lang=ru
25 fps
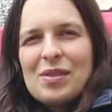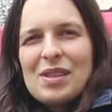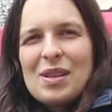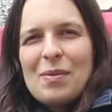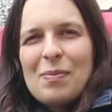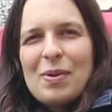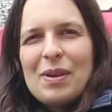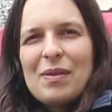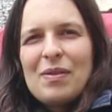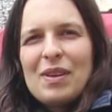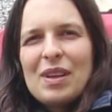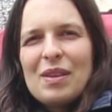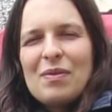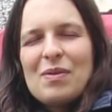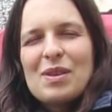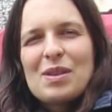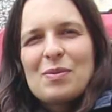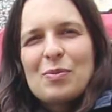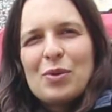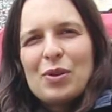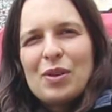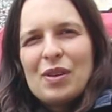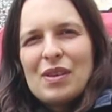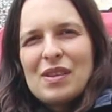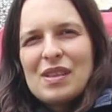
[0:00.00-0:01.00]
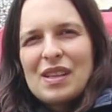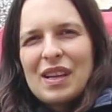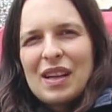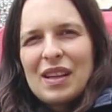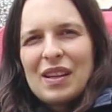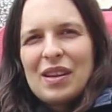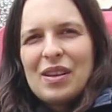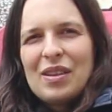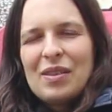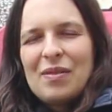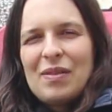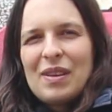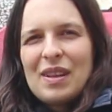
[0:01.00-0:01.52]
Всем привет! Вы смотрите
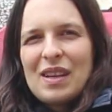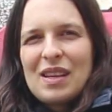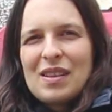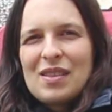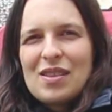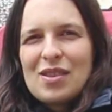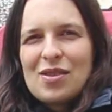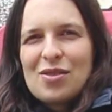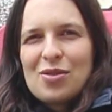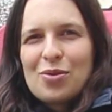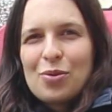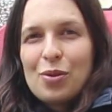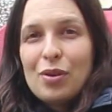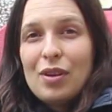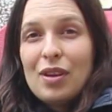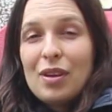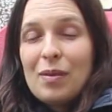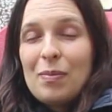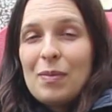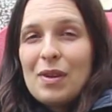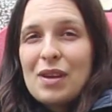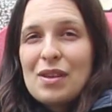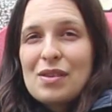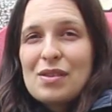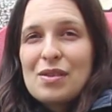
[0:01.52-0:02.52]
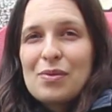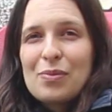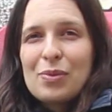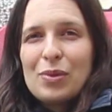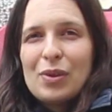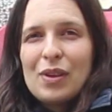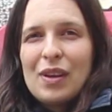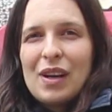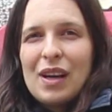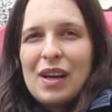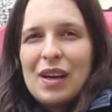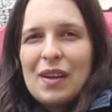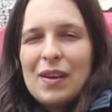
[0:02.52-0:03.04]
канал 12 соток. Меня зовут
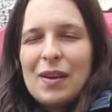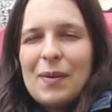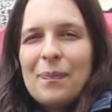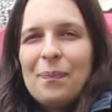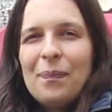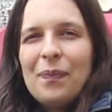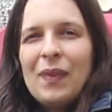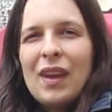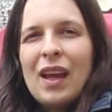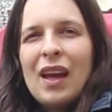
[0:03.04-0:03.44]
Аня.